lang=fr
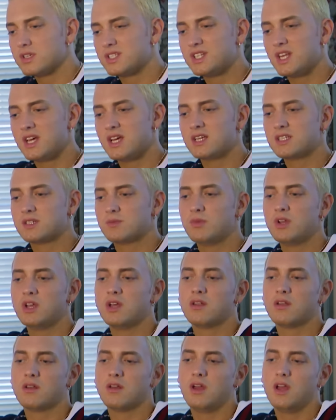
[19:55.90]
et à être
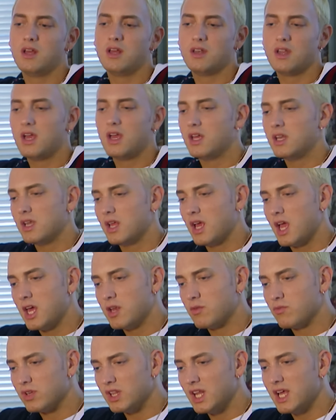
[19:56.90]
immédiatement
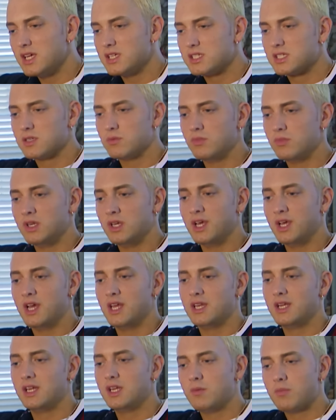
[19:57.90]
reconnaissable par les
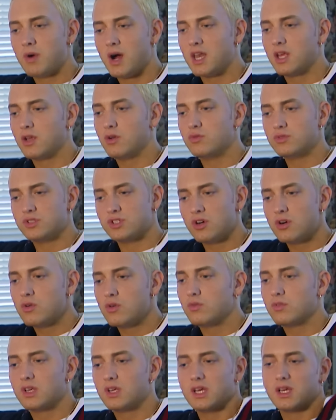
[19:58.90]
fans.
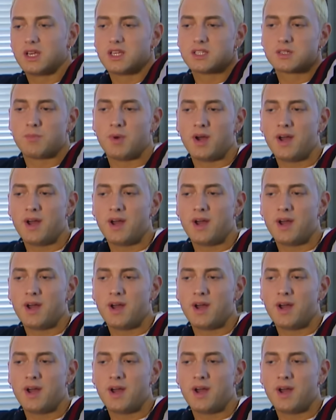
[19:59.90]
Cependant,